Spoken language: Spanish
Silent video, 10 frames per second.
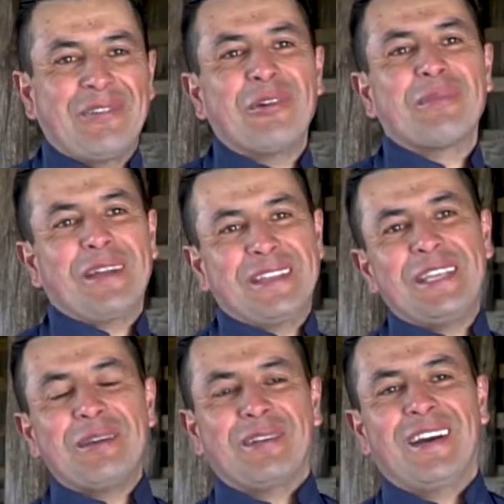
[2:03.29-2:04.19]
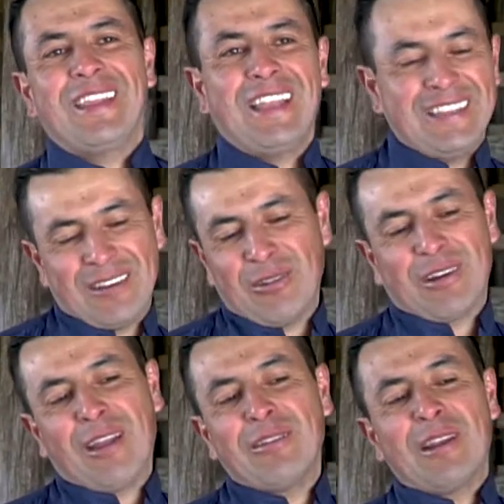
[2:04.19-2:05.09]
forma antigua de,
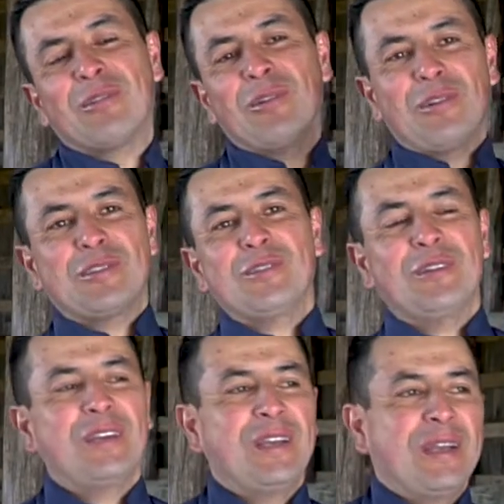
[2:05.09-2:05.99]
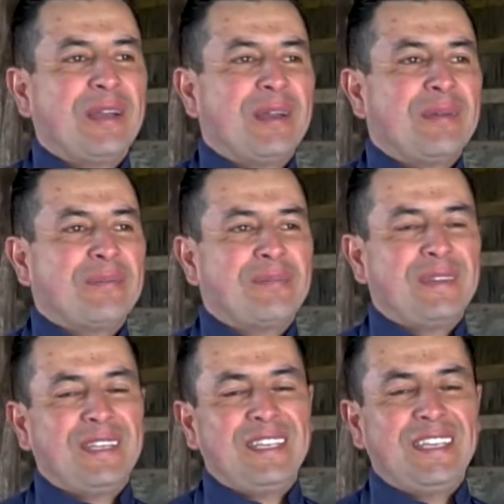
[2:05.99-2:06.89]
colocarlo en el coloso
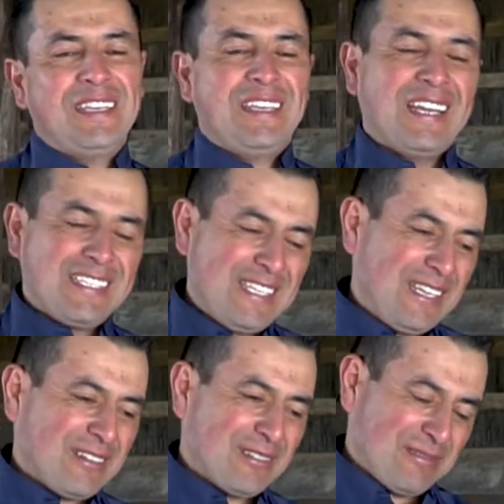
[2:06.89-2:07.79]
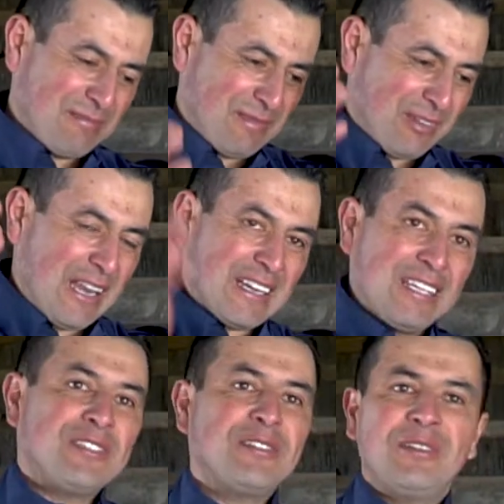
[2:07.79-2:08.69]
y así con, con el
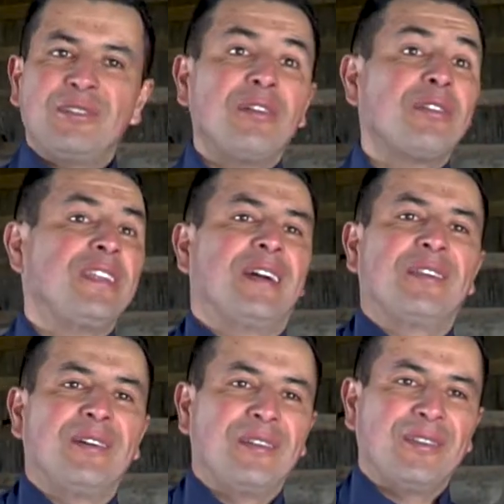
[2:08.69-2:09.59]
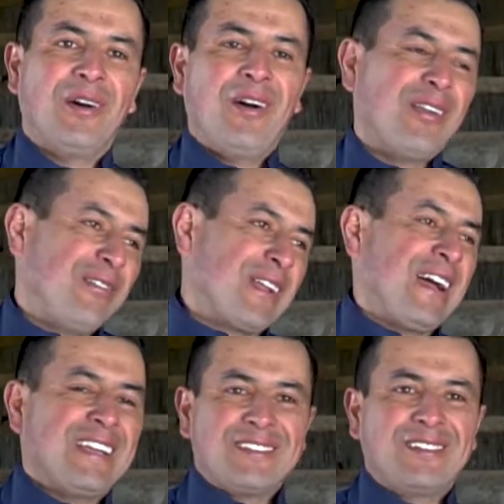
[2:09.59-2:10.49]
gancho, dos días, no, no, no, los
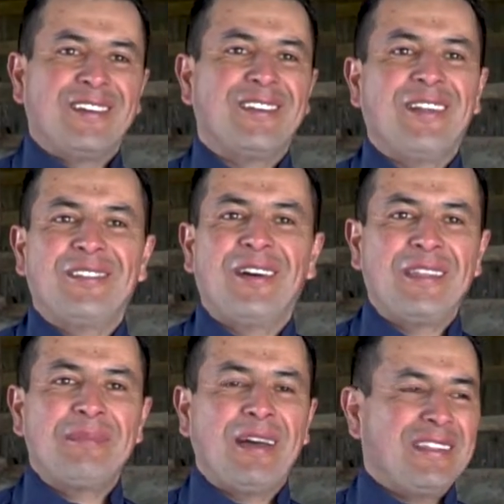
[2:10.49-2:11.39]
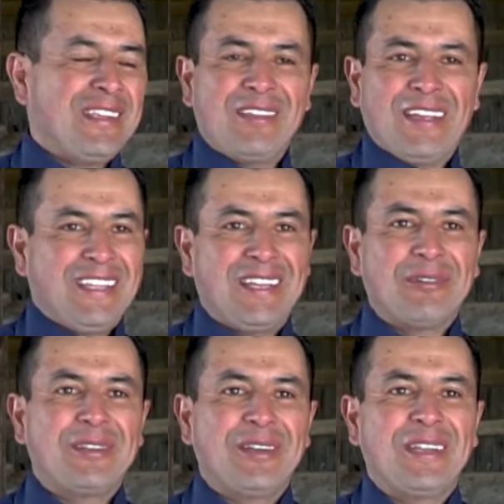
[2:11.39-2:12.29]
brazos, no, no, no di más, dije, aquí esta
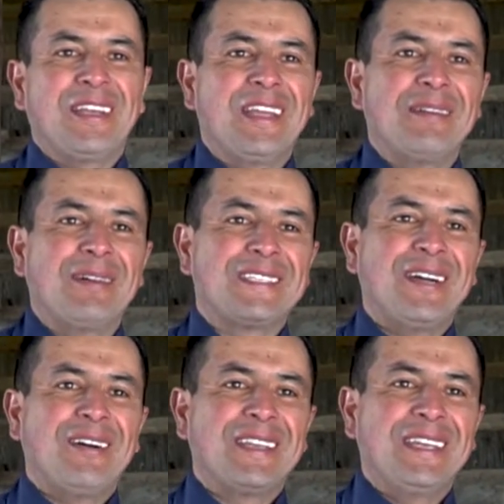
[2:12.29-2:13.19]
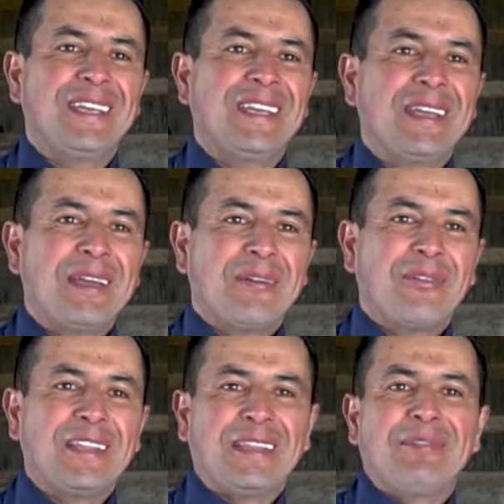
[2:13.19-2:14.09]
cuestión es, demasiado, aquí
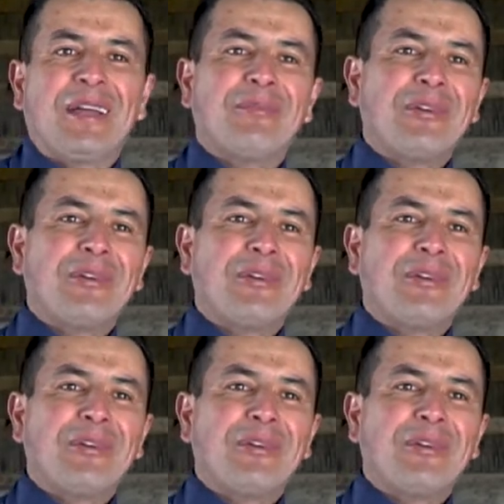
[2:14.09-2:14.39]
voy a terminar